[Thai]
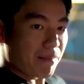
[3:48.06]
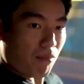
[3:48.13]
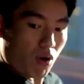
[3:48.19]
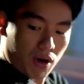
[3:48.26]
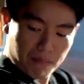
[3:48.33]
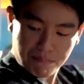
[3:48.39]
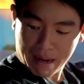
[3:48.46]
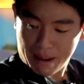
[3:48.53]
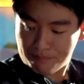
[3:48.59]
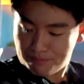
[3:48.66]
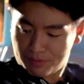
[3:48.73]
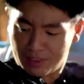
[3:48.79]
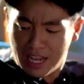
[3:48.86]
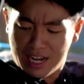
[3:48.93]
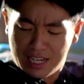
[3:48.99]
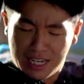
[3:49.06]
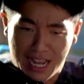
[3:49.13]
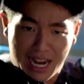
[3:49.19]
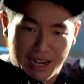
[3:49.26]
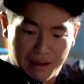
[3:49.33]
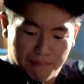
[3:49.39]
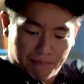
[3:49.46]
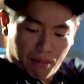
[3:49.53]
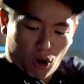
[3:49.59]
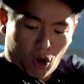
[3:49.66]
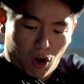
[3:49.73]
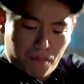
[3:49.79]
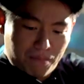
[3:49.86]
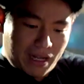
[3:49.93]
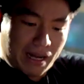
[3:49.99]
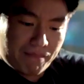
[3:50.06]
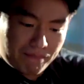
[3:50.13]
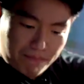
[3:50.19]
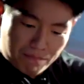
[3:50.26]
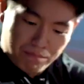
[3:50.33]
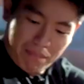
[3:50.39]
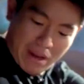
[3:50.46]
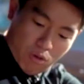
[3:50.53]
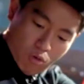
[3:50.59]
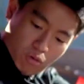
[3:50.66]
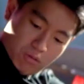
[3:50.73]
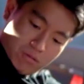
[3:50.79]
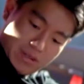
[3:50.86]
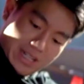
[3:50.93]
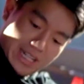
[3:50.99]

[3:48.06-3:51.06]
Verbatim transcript: ร์บอนแบบแน่นๆพร้อมกับเบลต์